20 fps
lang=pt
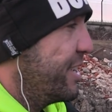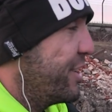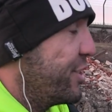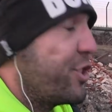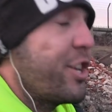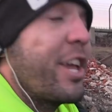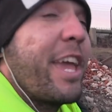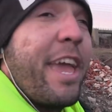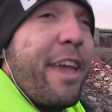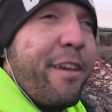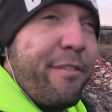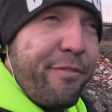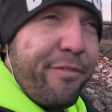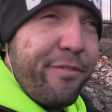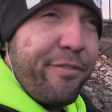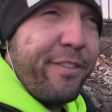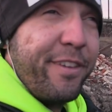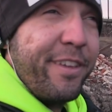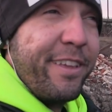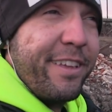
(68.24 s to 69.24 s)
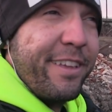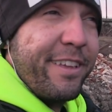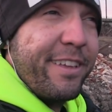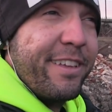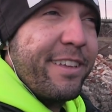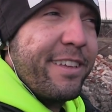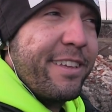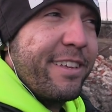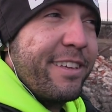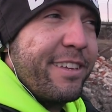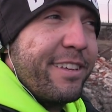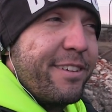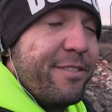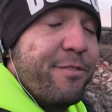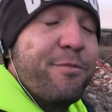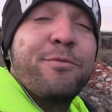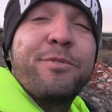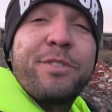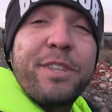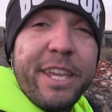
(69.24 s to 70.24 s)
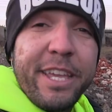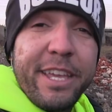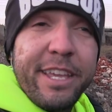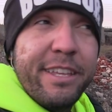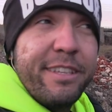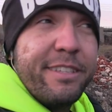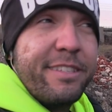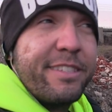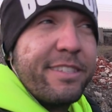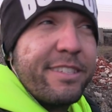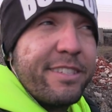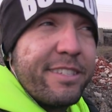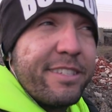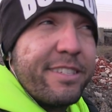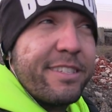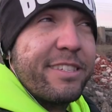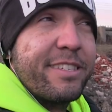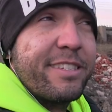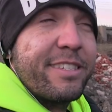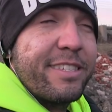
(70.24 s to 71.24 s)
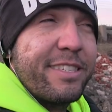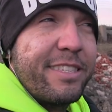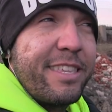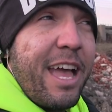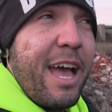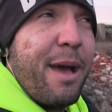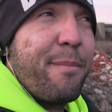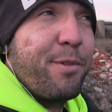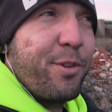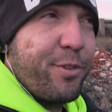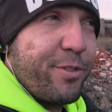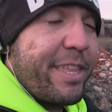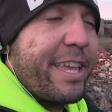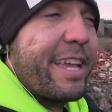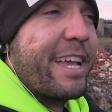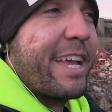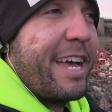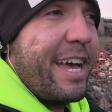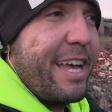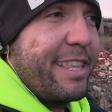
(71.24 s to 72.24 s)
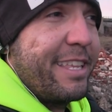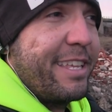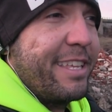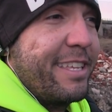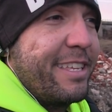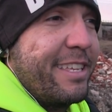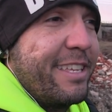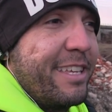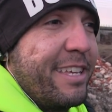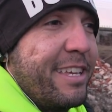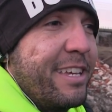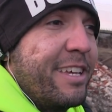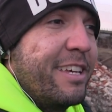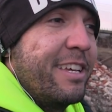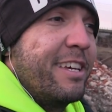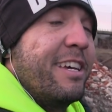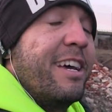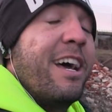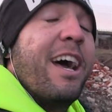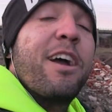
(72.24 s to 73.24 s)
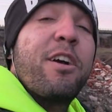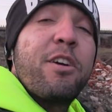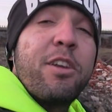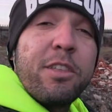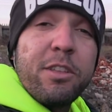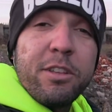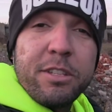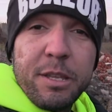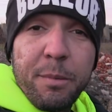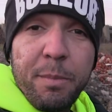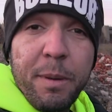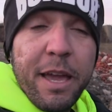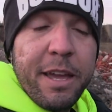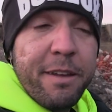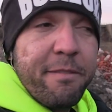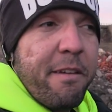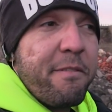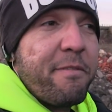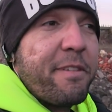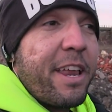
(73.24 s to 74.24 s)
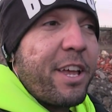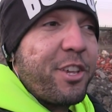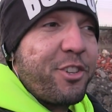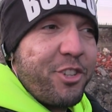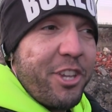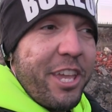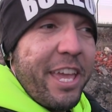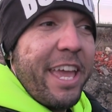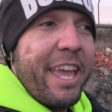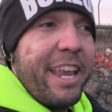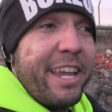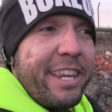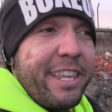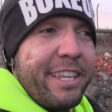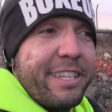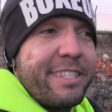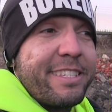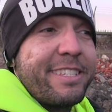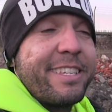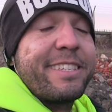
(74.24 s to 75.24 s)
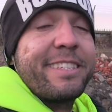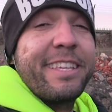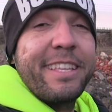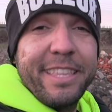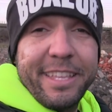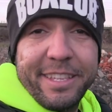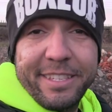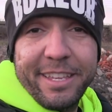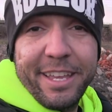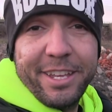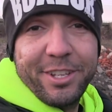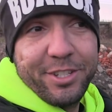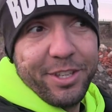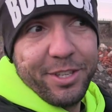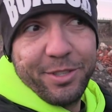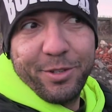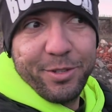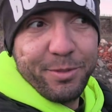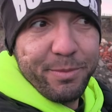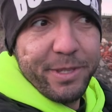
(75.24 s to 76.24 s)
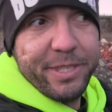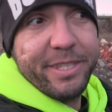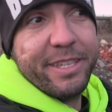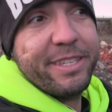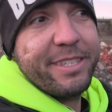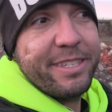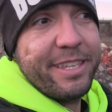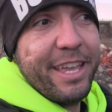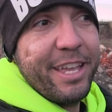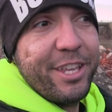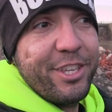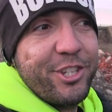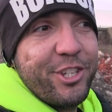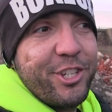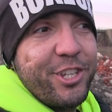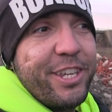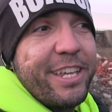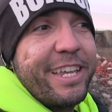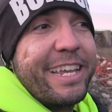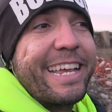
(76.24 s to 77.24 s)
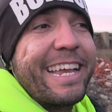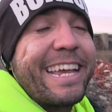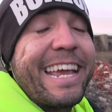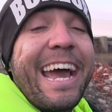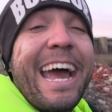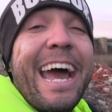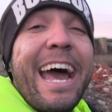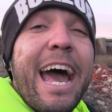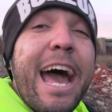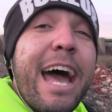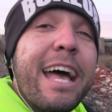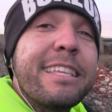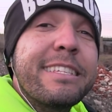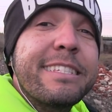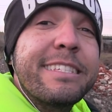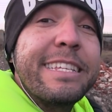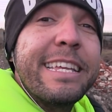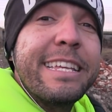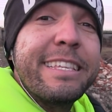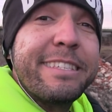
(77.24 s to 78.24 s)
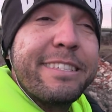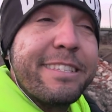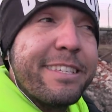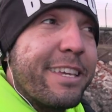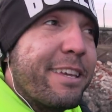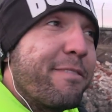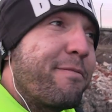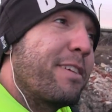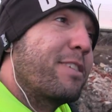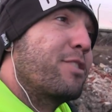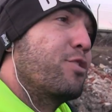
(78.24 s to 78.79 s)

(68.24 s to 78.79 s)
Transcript: GF13WTK, né? Agora a nossa placa vai virar GL67, né, 2017, KZZ, vai